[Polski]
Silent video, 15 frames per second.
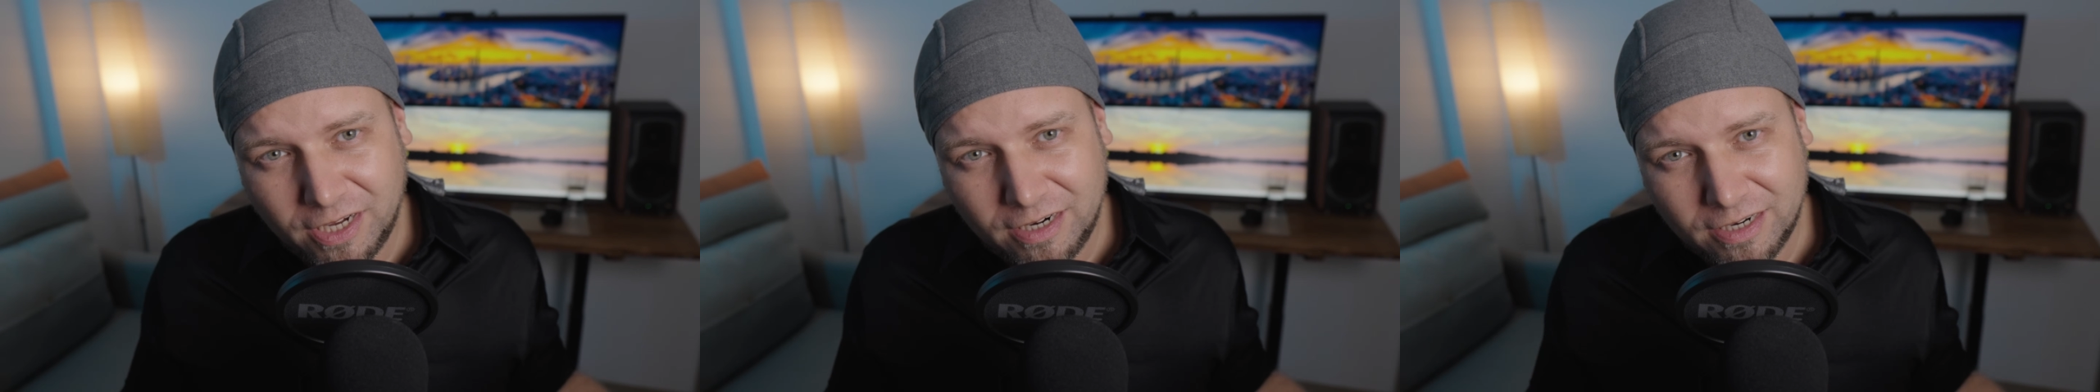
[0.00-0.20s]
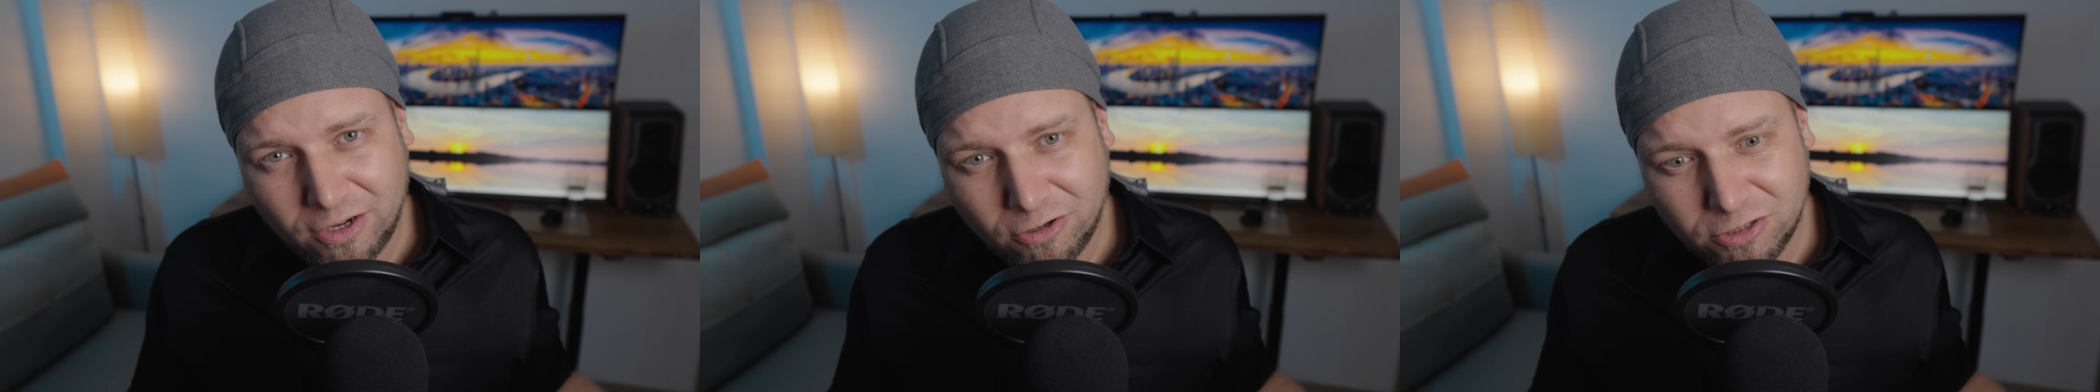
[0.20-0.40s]

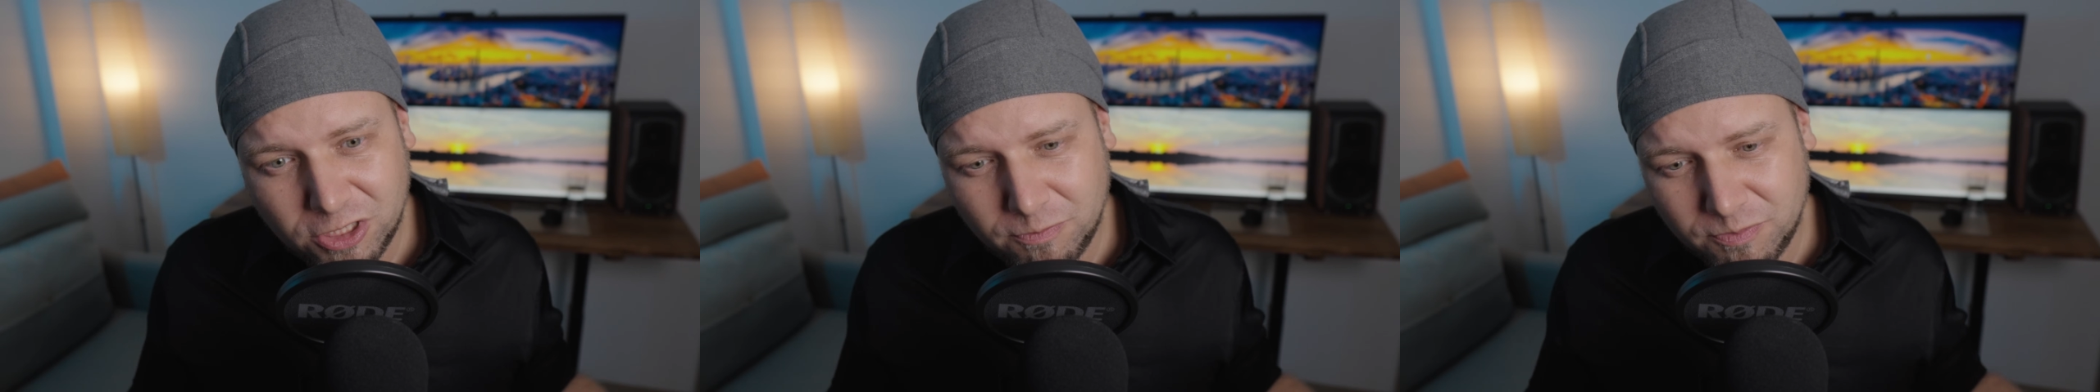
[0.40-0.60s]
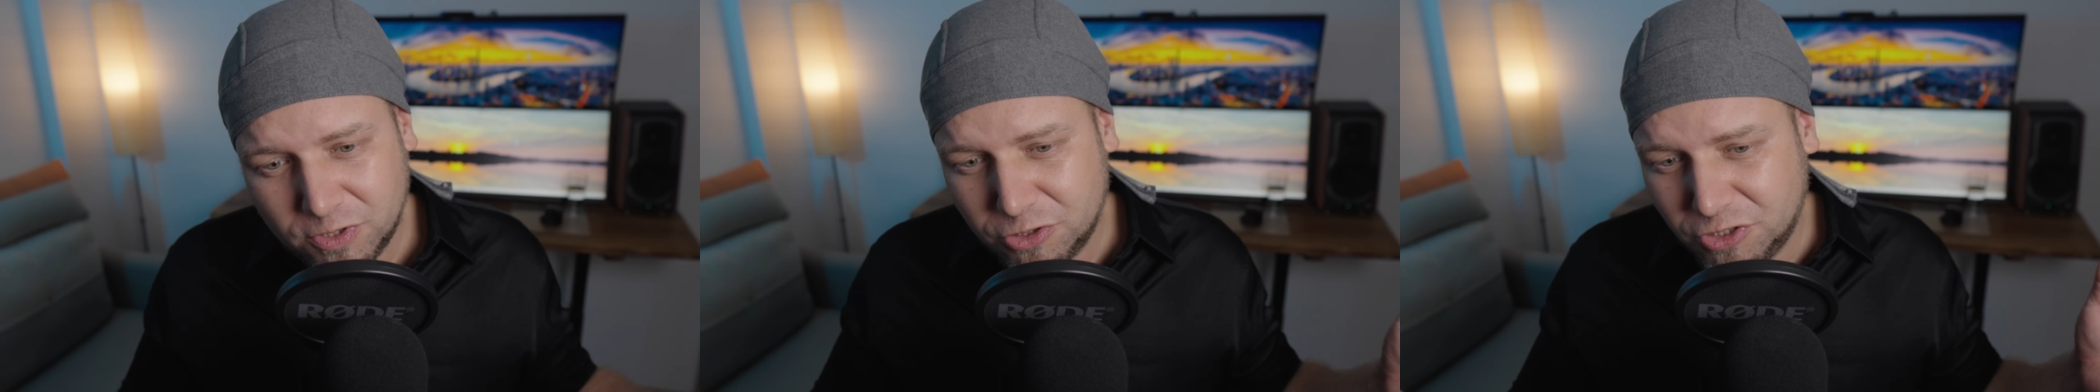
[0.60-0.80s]

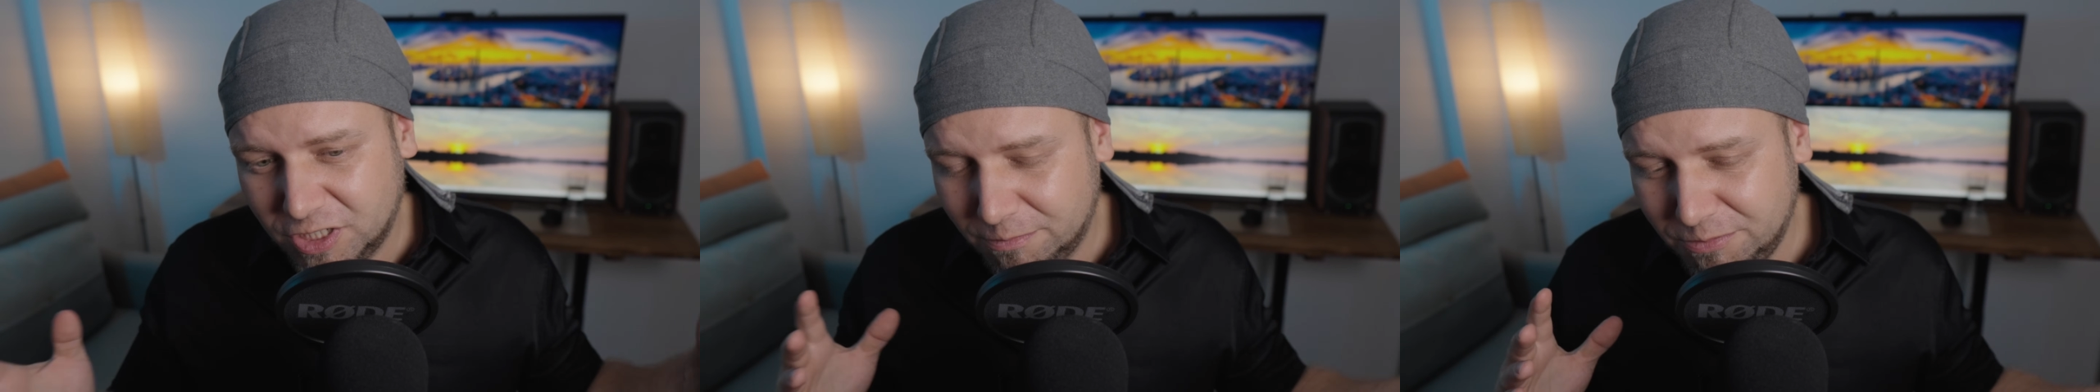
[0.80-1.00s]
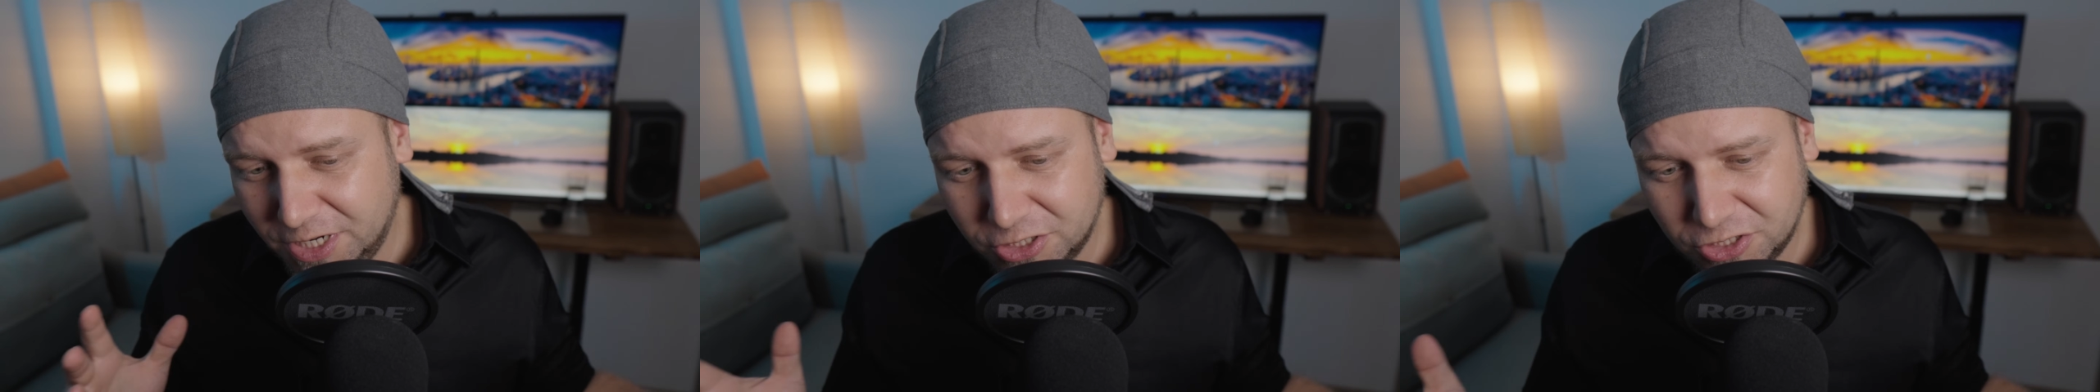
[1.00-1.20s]
algorytm coś
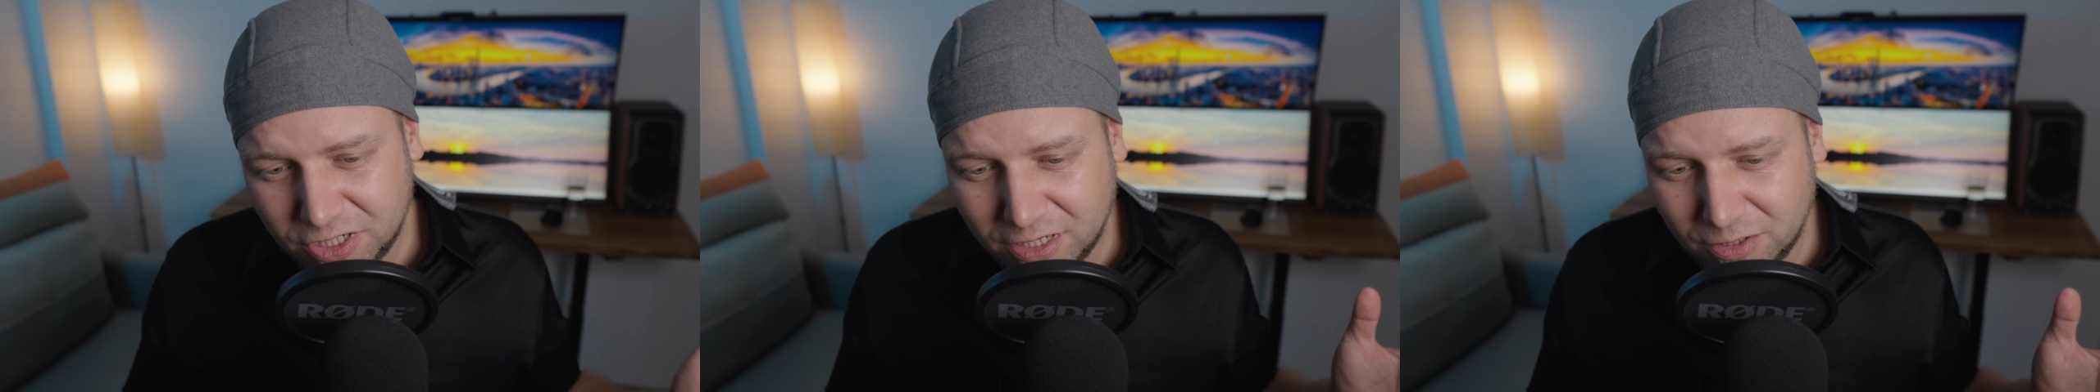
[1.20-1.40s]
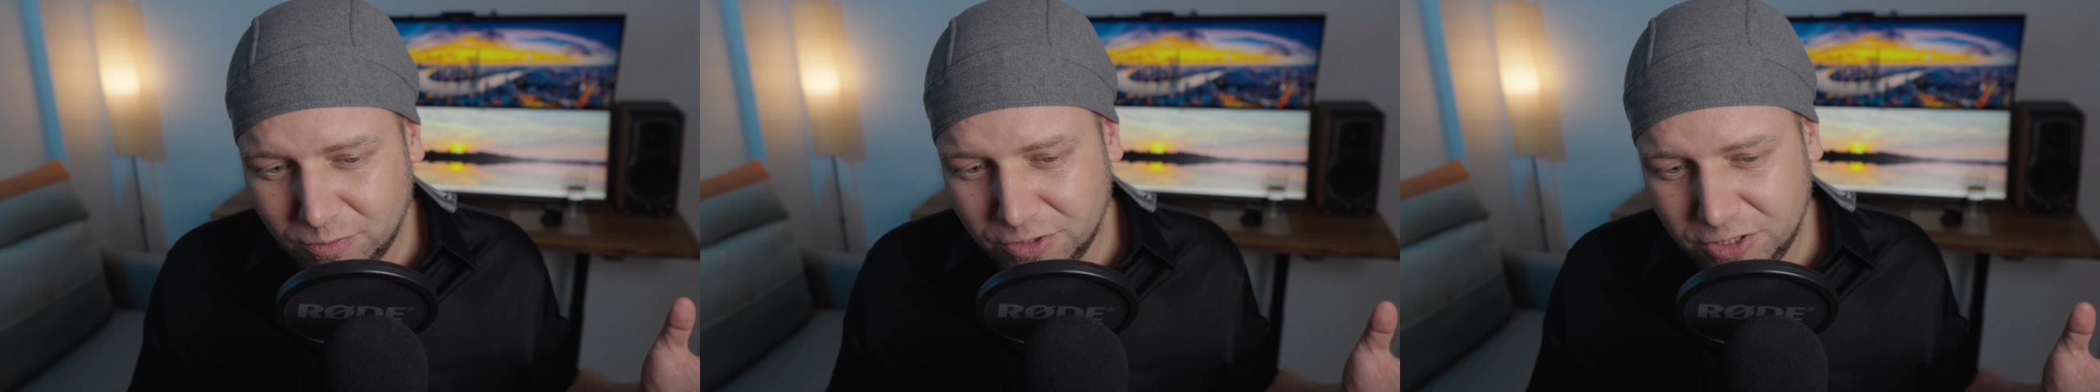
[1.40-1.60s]
namieszał